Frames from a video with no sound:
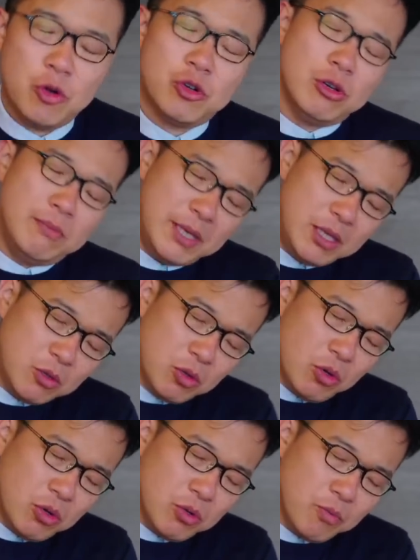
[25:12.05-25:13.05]
国民
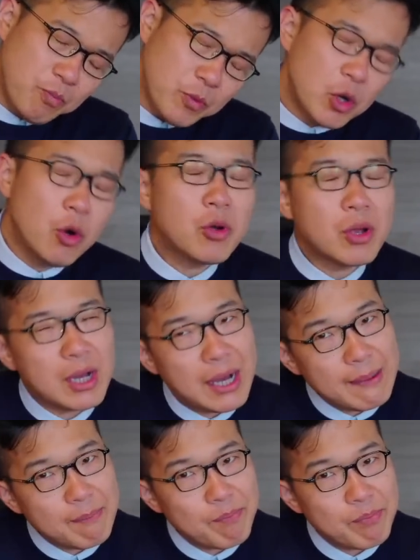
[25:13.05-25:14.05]
と国
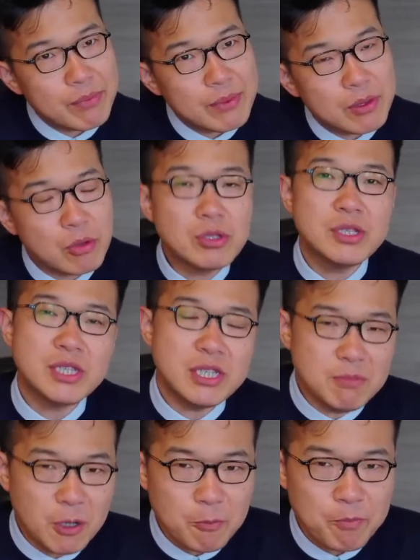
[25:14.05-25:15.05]
家どっ
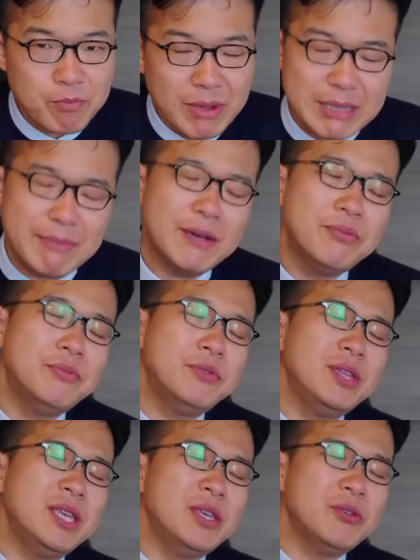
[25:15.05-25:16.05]
ちも、今
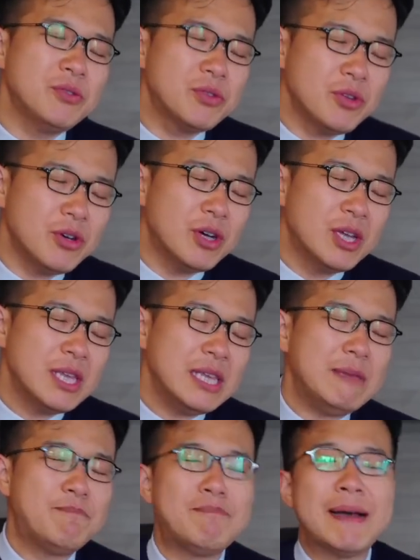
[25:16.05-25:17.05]
風に言うと
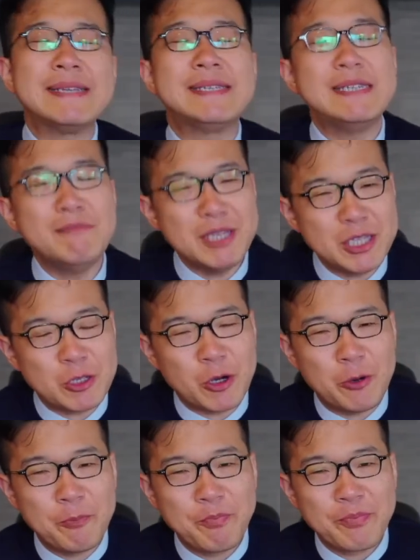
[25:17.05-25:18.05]
一般市民
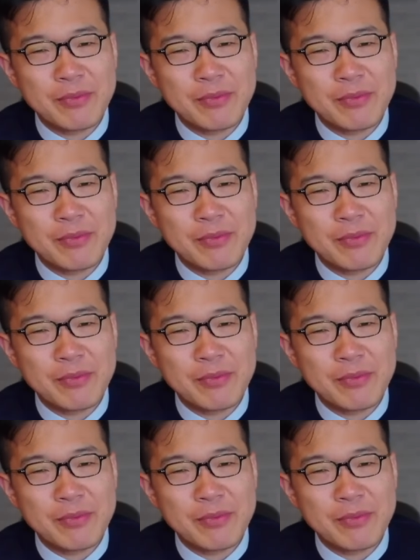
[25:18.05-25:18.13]
と